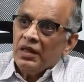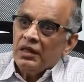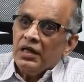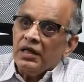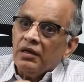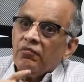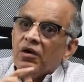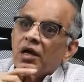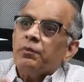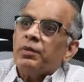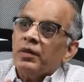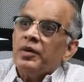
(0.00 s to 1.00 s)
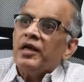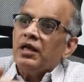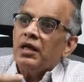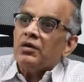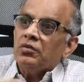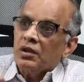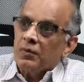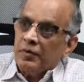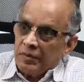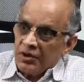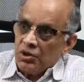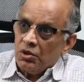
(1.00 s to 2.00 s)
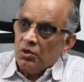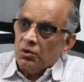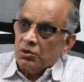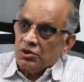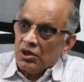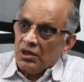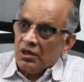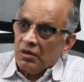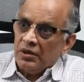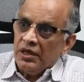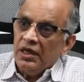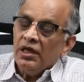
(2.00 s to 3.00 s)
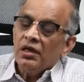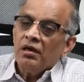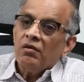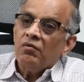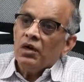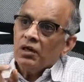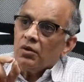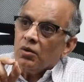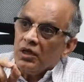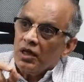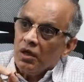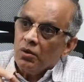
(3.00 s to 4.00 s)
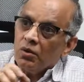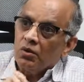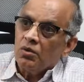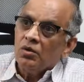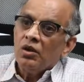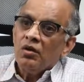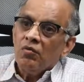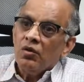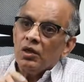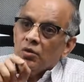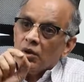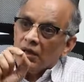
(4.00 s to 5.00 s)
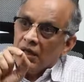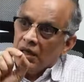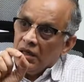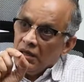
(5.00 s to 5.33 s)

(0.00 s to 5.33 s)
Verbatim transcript: ఎందుకంటే వాళ్ళ ప్రమేయం లేకుండా ప్రపంచంలోకి వచ్చారు కాబట్టి వాళ్ళకు కొన్ని హక్కులు వాళ్ళకు ఒక